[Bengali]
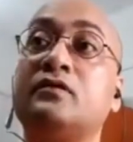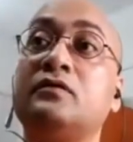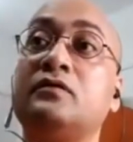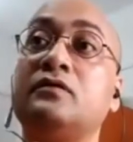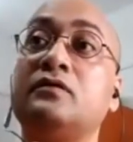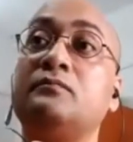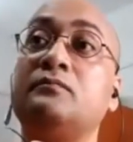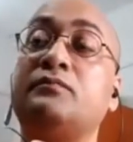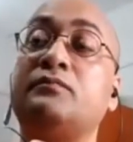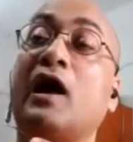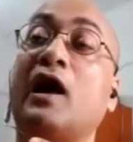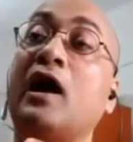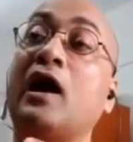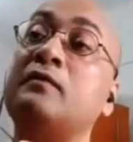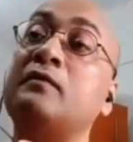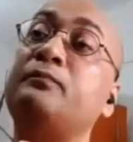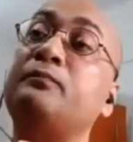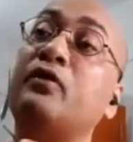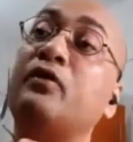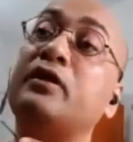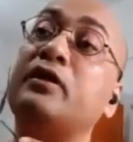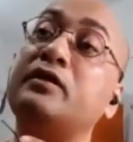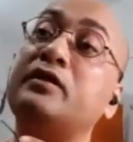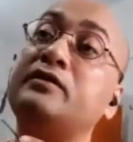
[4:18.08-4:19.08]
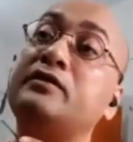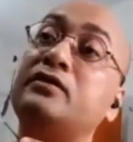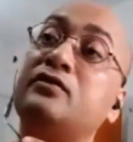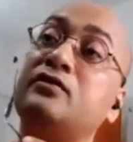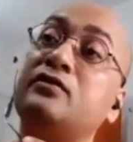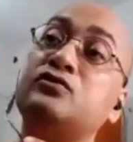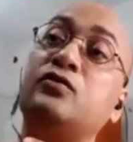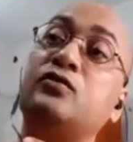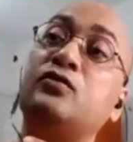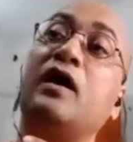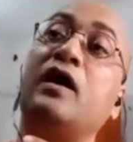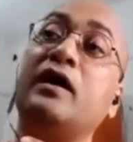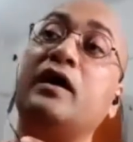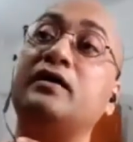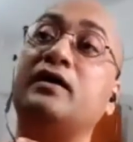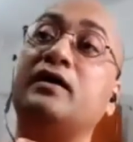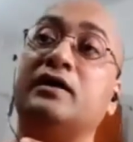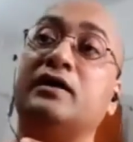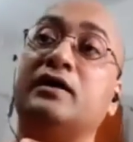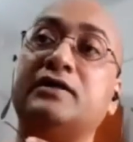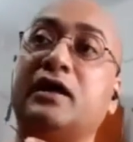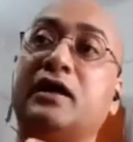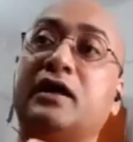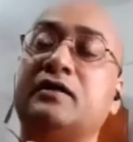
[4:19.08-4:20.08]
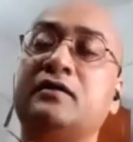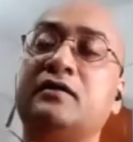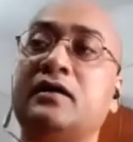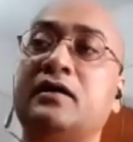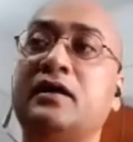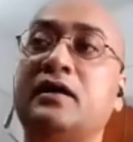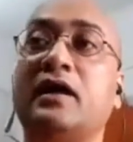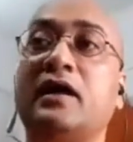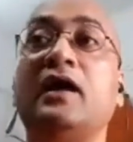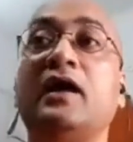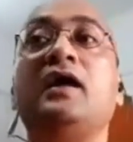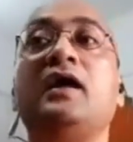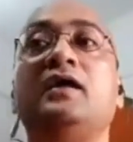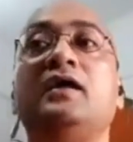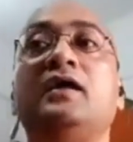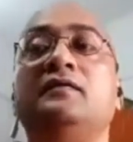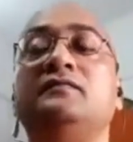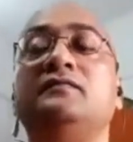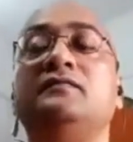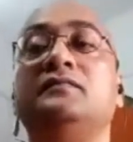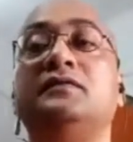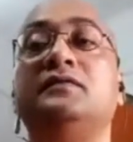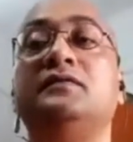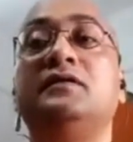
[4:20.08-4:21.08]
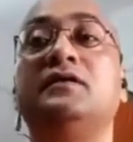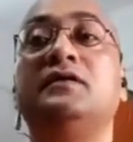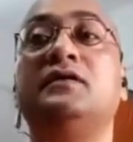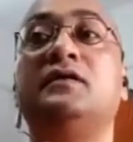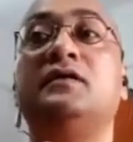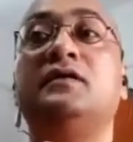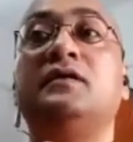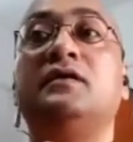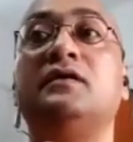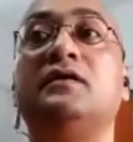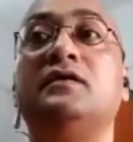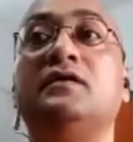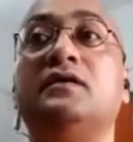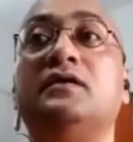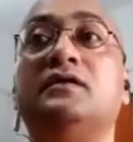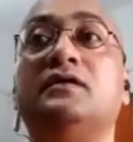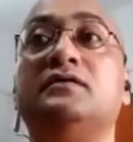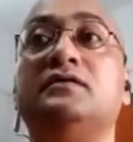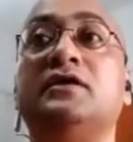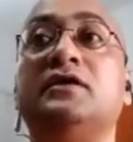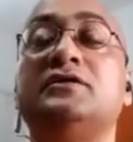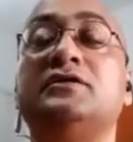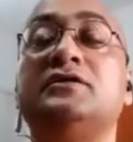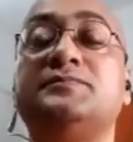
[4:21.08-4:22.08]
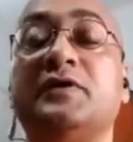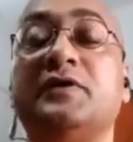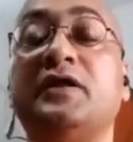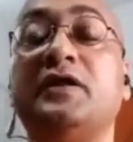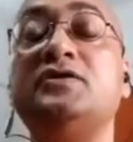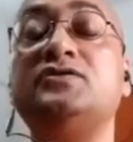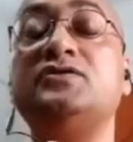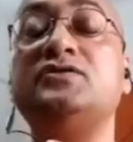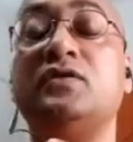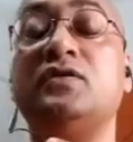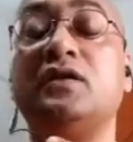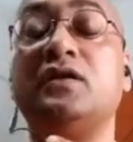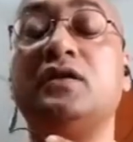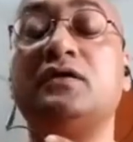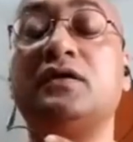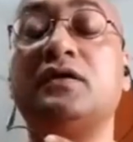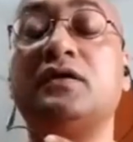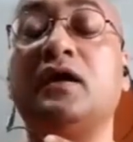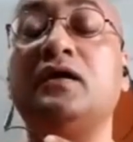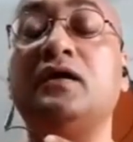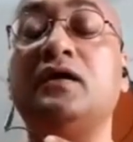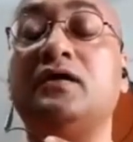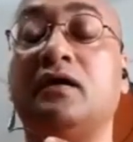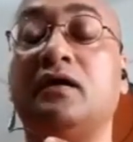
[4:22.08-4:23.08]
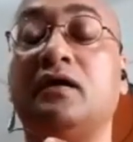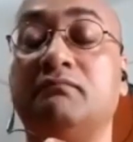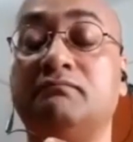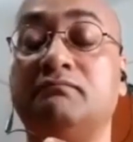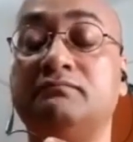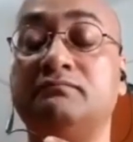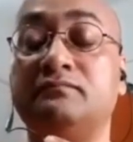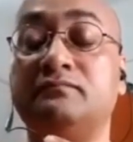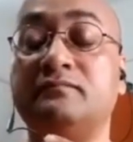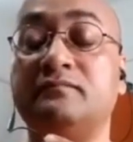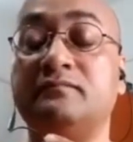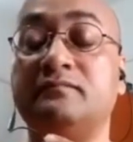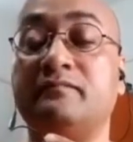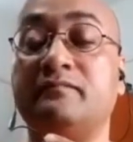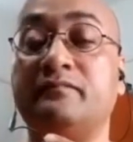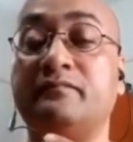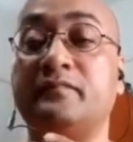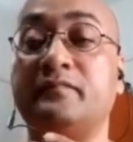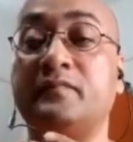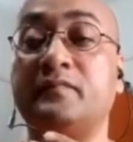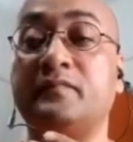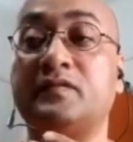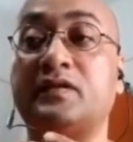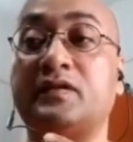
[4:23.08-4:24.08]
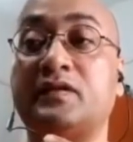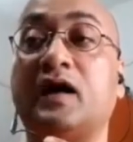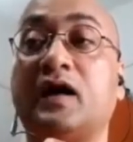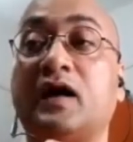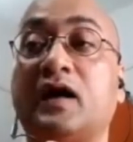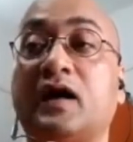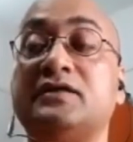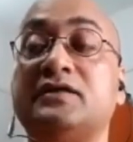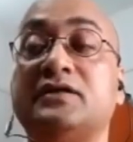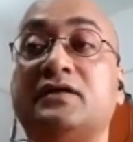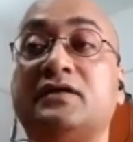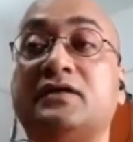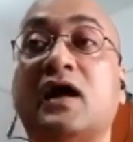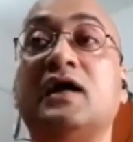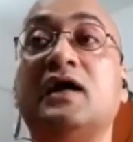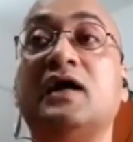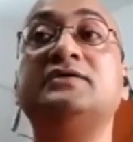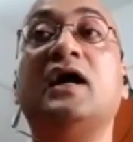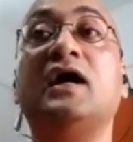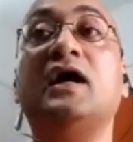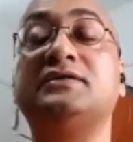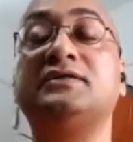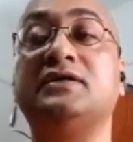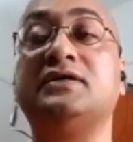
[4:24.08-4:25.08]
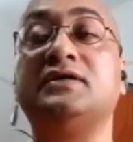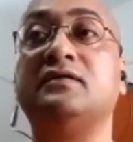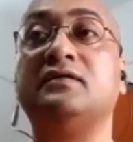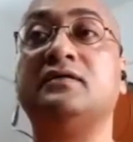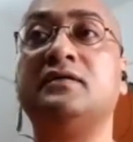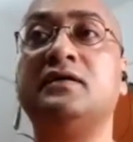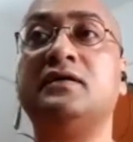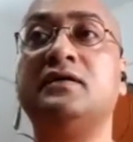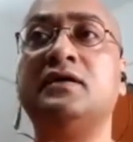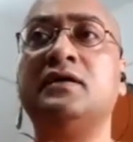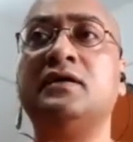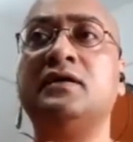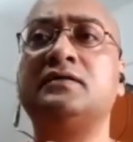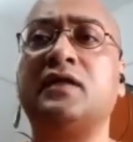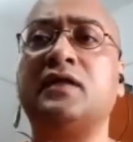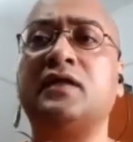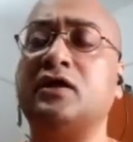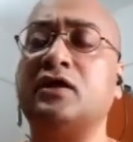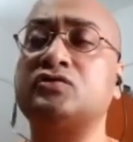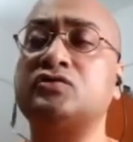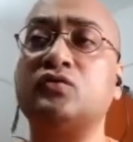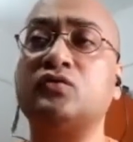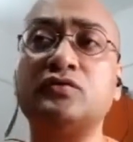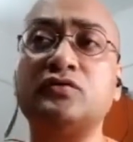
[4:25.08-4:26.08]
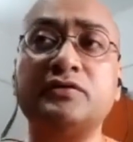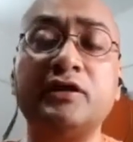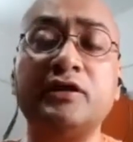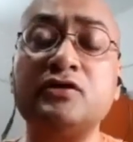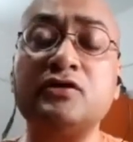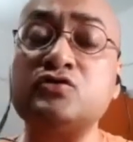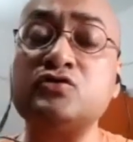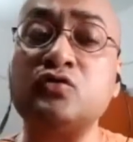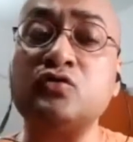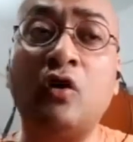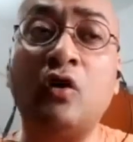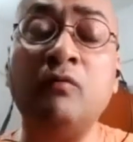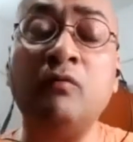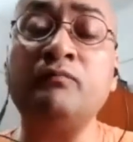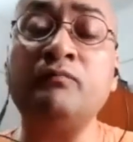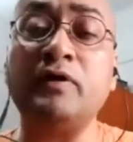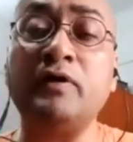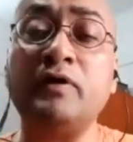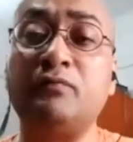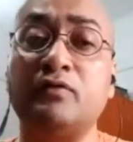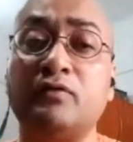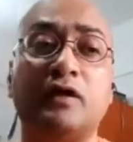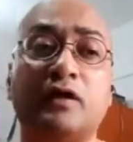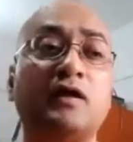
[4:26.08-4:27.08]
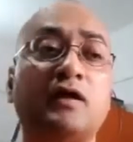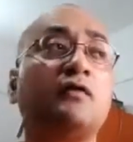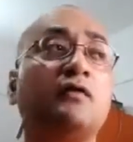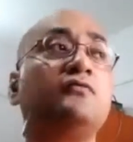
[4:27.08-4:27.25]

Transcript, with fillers: প্রাণপণে দিও দোহাই রাজার এই যে স্পিরিচুয়াল কিংডম তার যে রাজা আছেন তার শক্তি কিছু কম ভেবো না ঠাকুর